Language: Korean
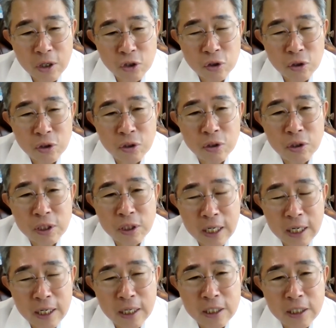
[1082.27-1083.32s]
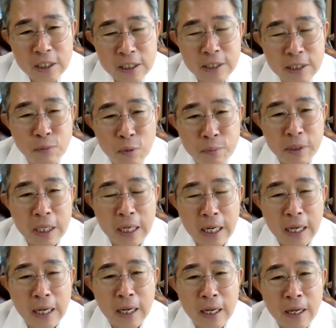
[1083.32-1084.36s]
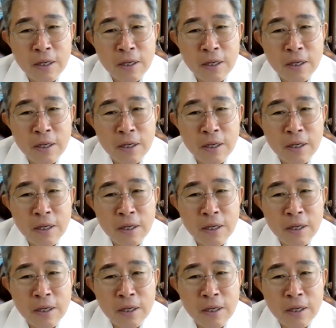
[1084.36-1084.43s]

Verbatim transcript: 준그 사랑이 진짜 뭡니까?